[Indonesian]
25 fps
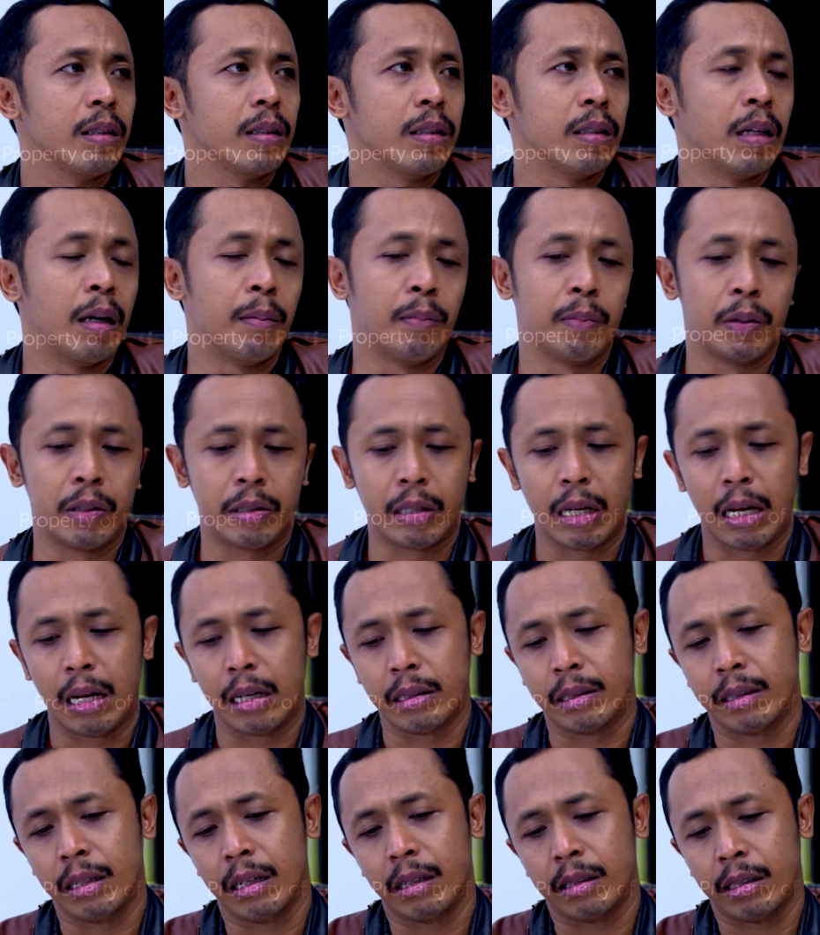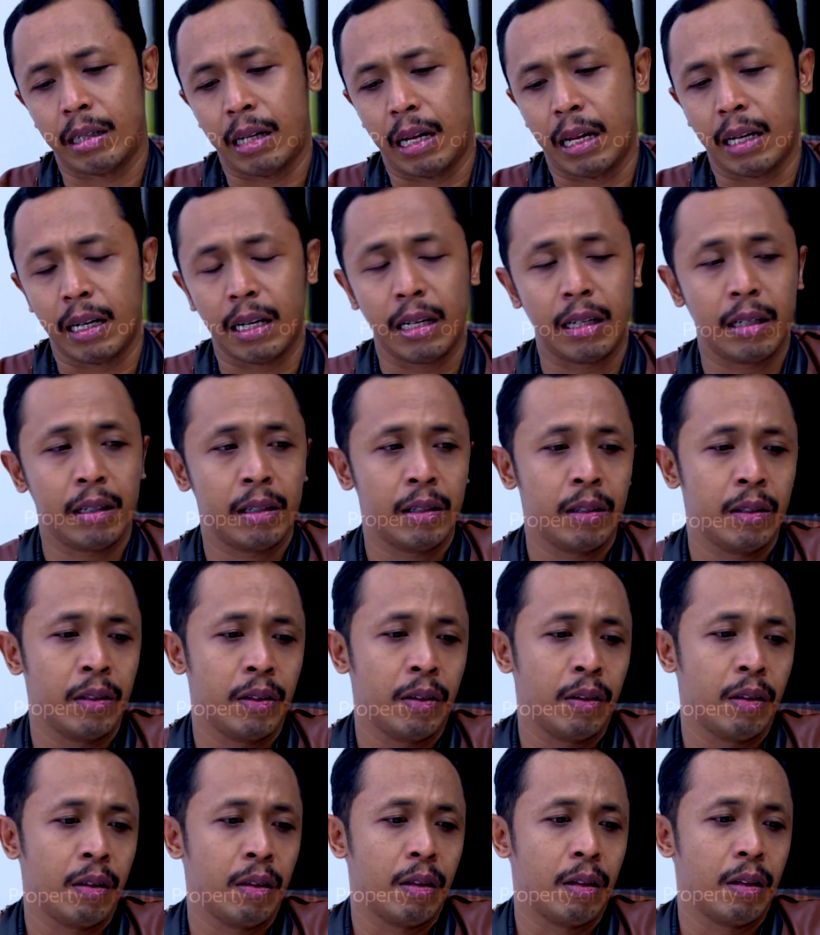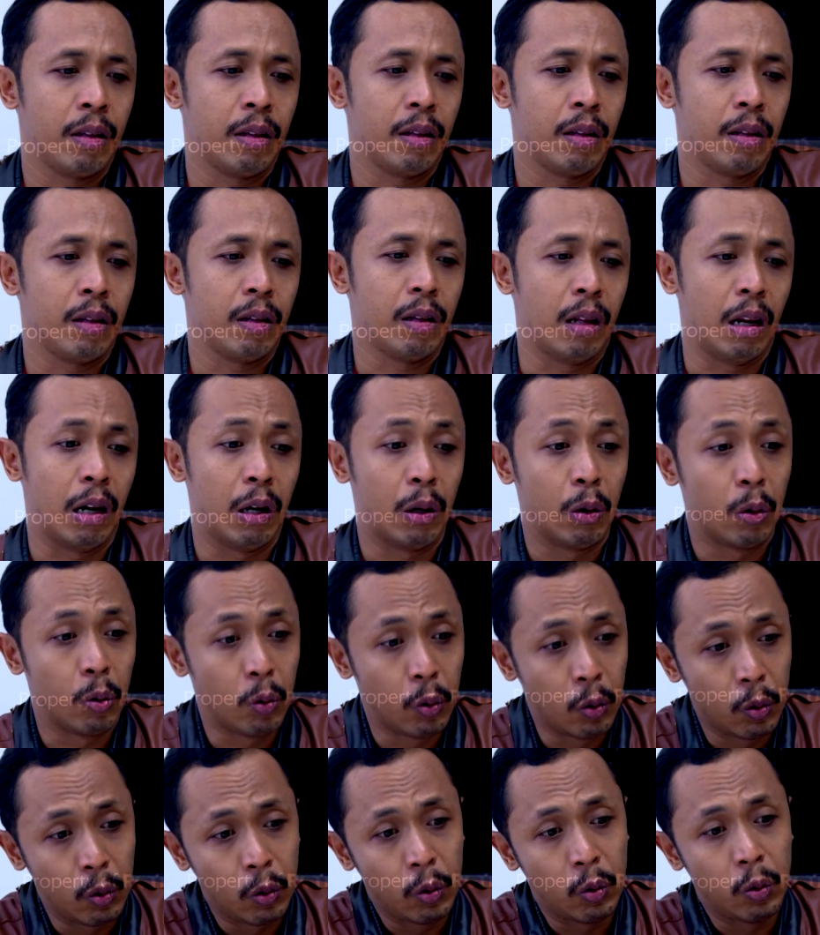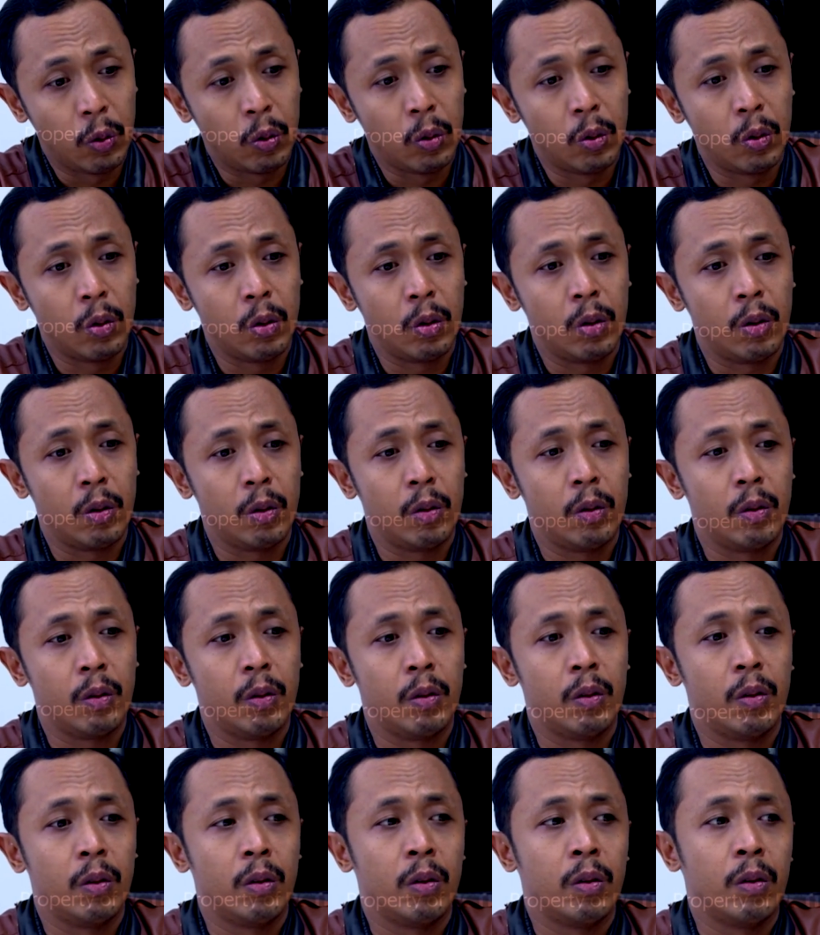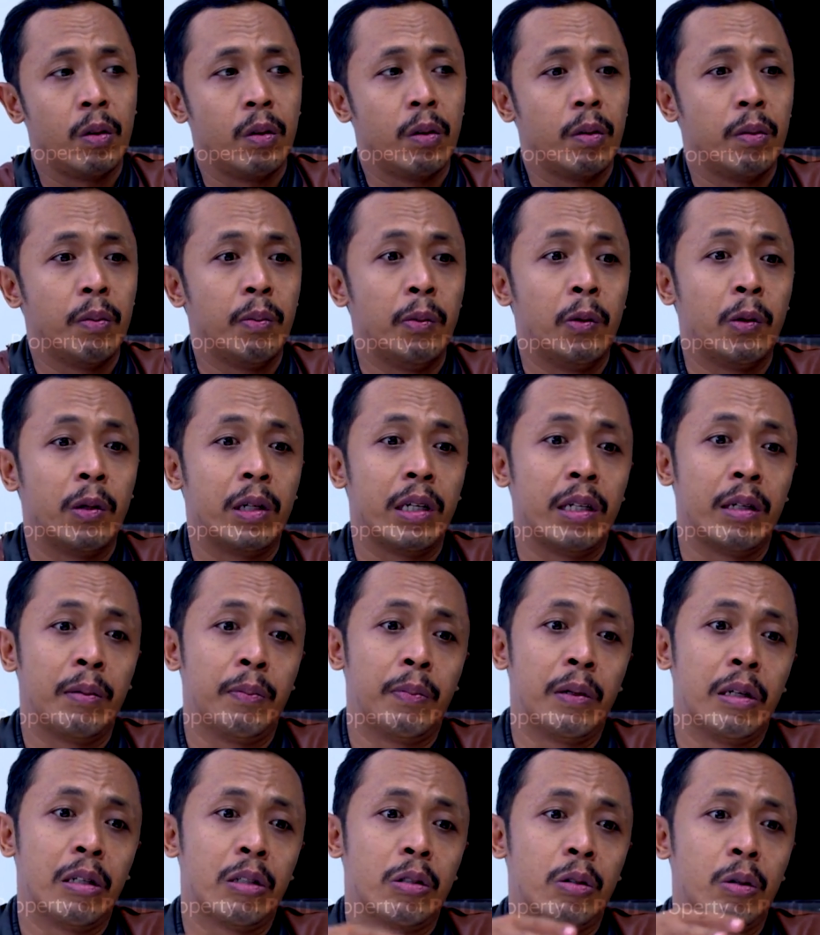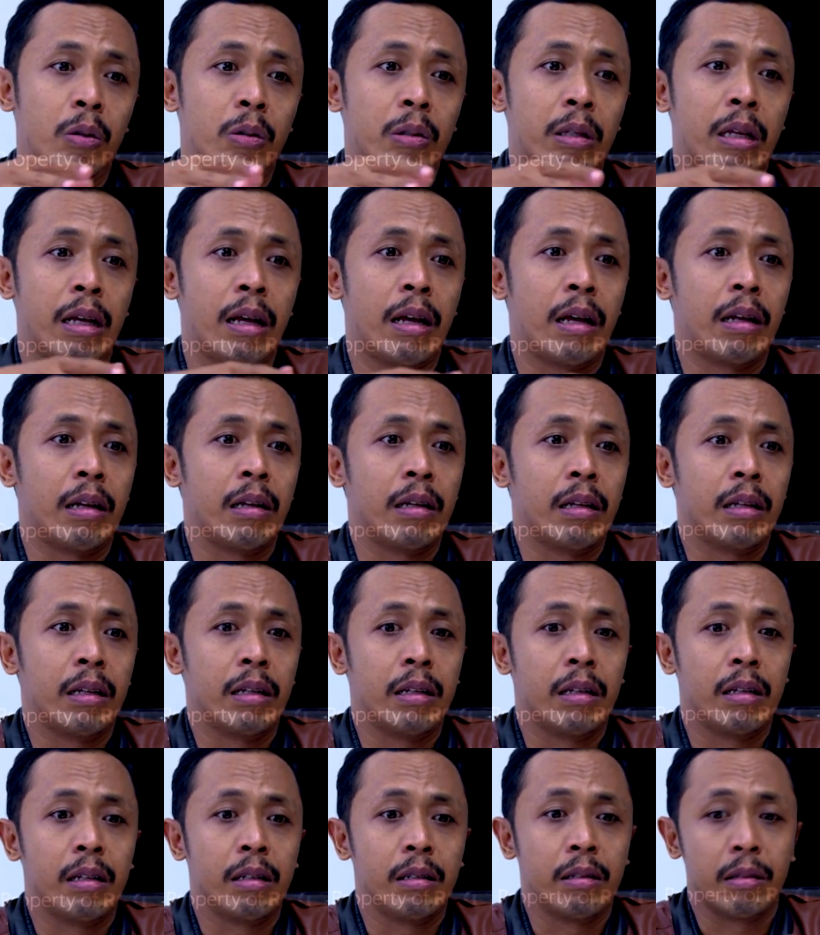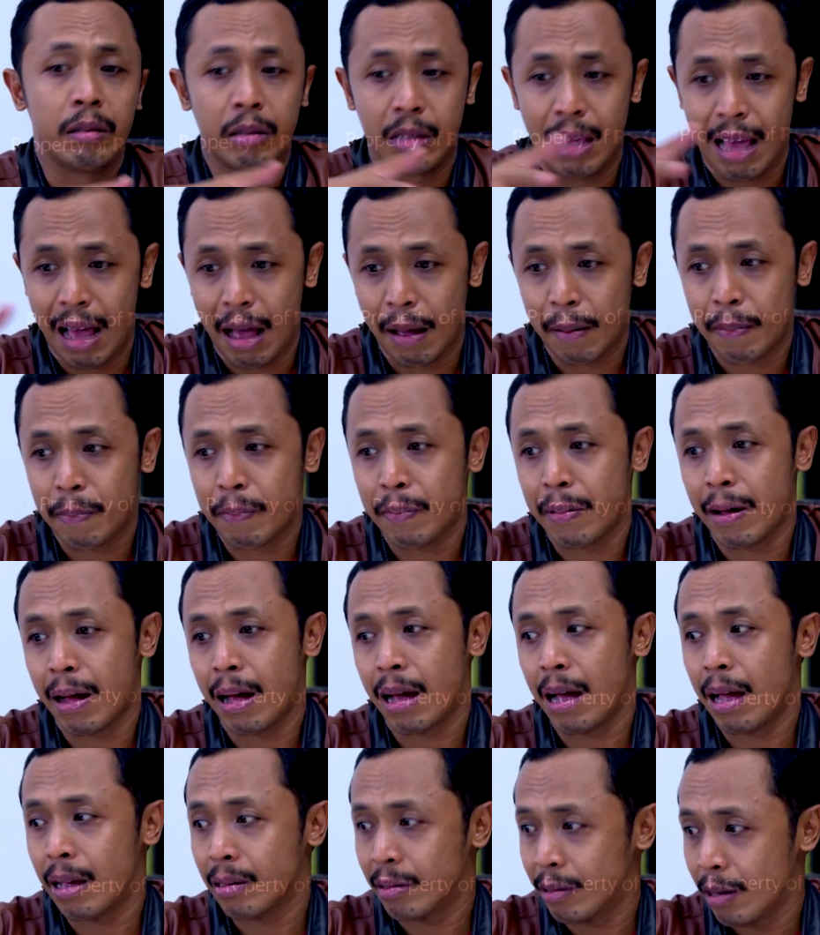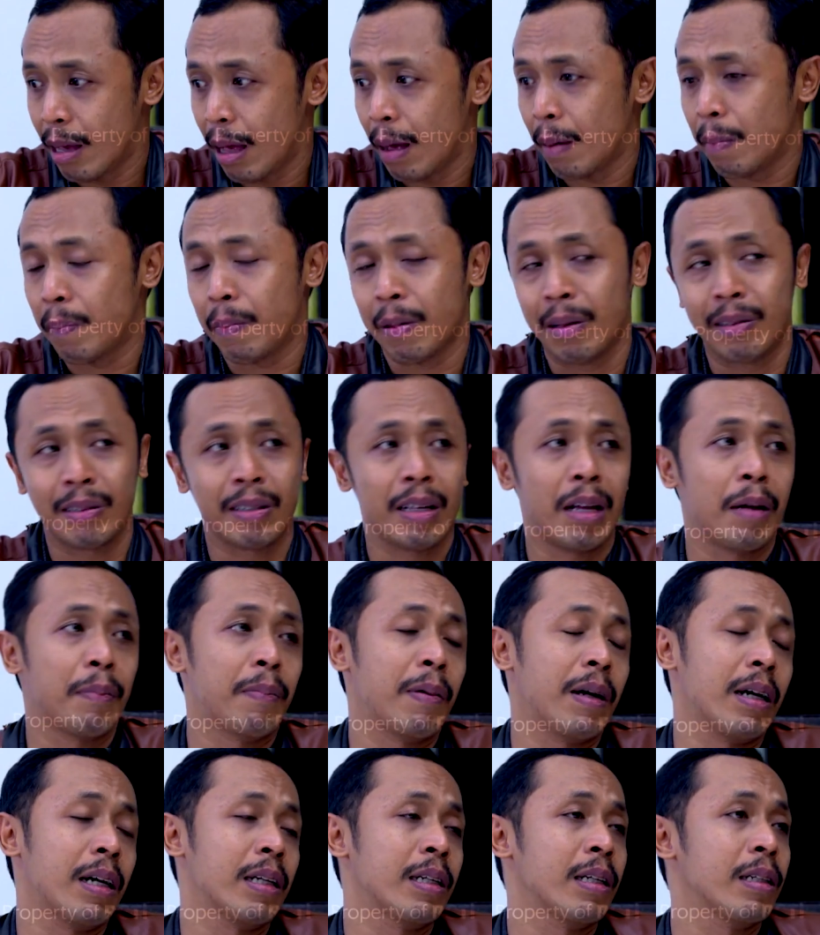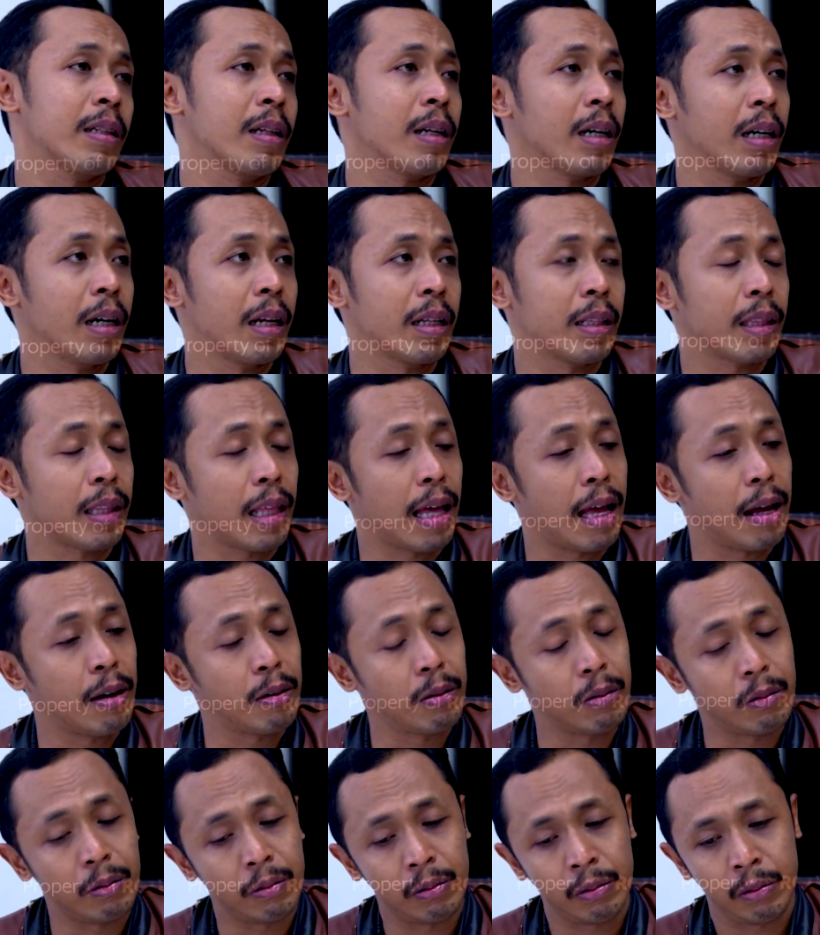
yang bisa aja sekarang lu mungkin besoknya siapa siapa siapa kan kita nggak tahu